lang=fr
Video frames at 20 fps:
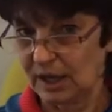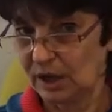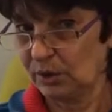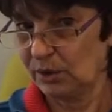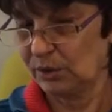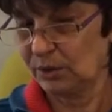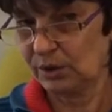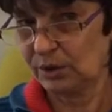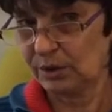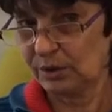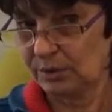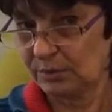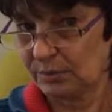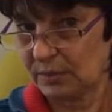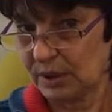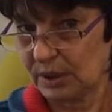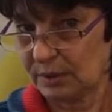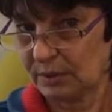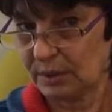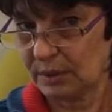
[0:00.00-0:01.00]
Elle
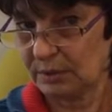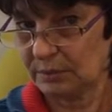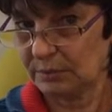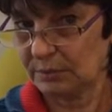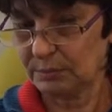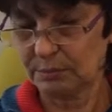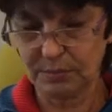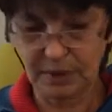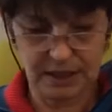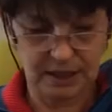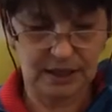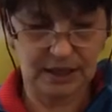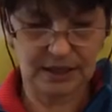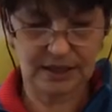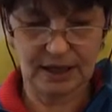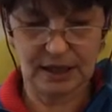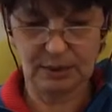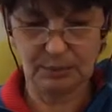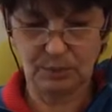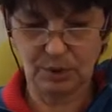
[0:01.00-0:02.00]
met
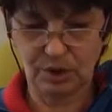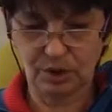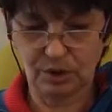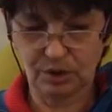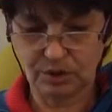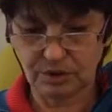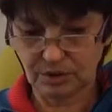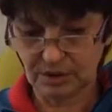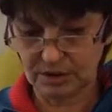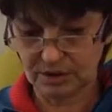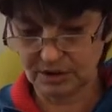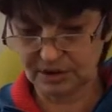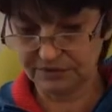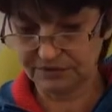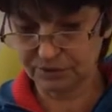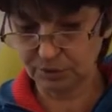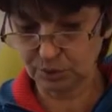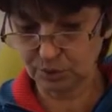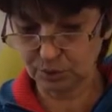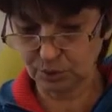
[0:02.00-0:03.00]
également
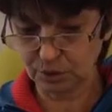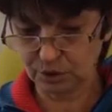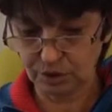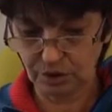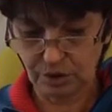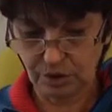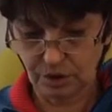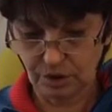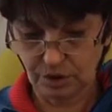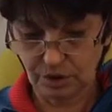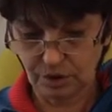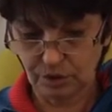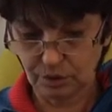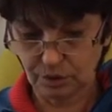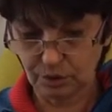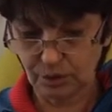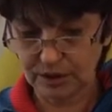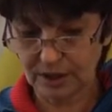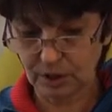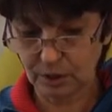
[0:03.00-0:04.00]
les photos
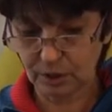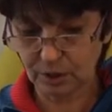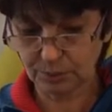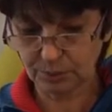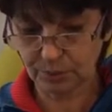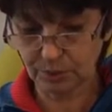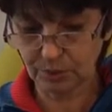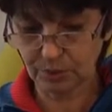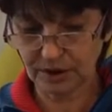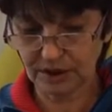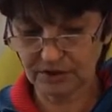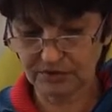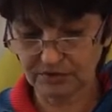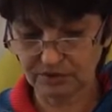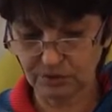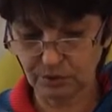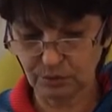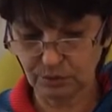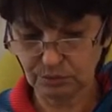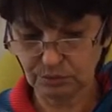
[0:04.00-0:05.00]
de la lente
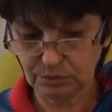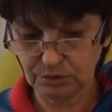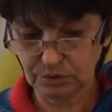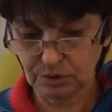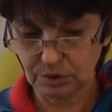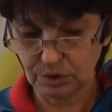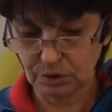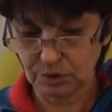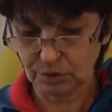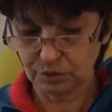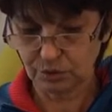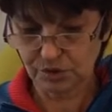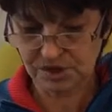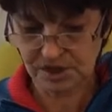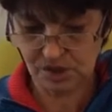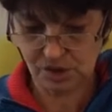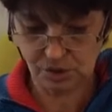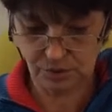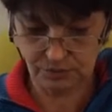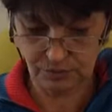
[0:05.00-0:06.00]
progression de
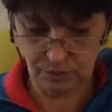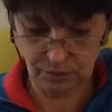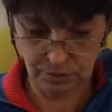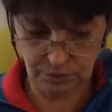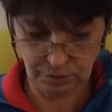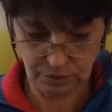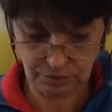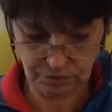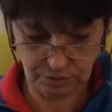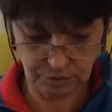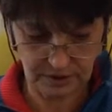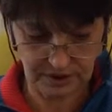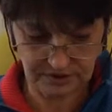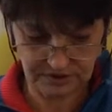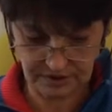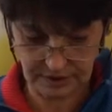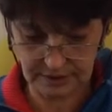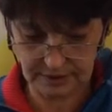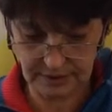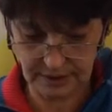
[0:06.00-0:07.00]
sa chevelure sur
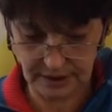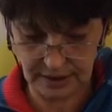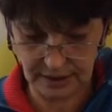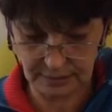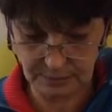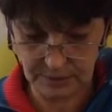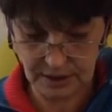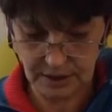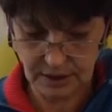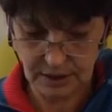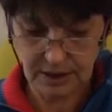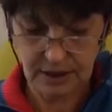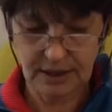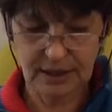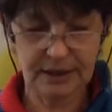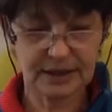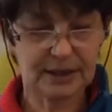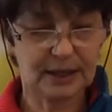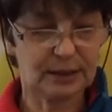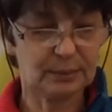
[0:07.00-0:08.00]
Instagram
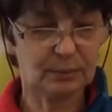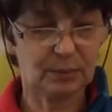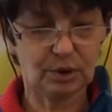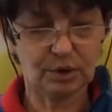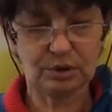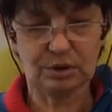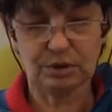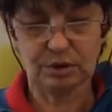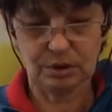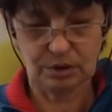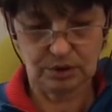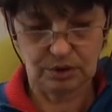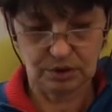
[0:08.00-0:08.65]
et également